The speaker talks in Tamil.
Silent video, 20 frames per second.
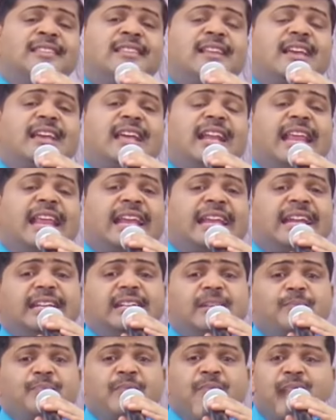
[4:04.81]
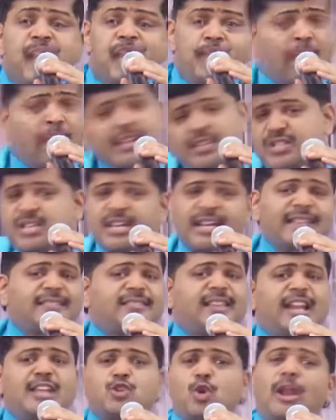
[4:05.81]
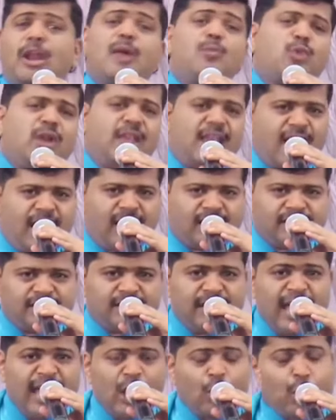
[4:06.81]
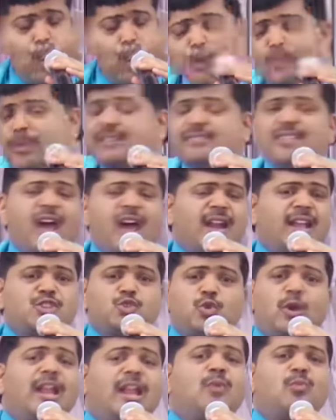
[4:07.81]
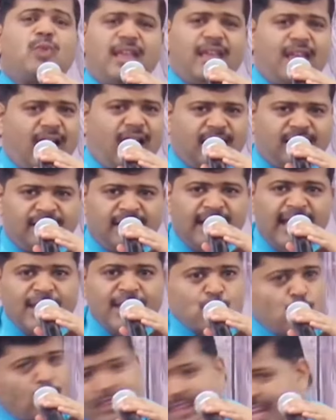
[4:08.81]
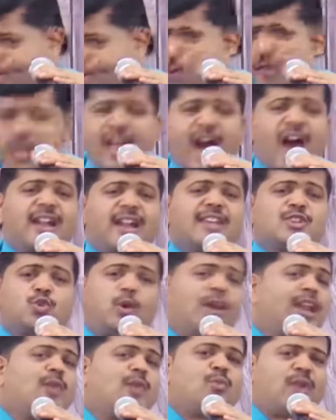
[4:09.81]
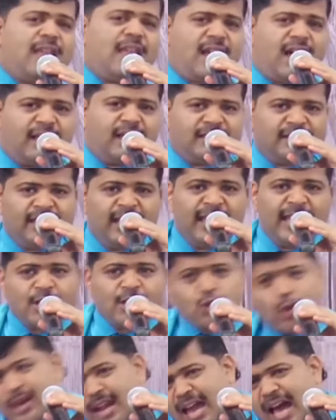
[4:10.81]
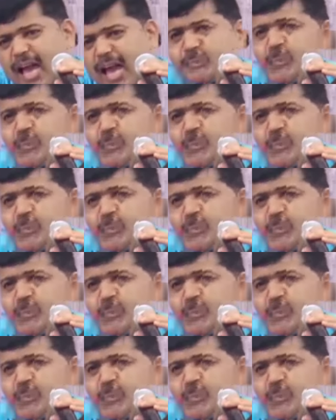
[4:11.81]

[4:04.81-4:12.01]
வந்திருக்கிறீர்கள் மனுஷனிடத்தில் சொல்ல முடியாது குடும்பத்தாரிட சொல்ல முடியாது சொந்த சொக்காரிட சொல்ல முடியாது சொன்னால்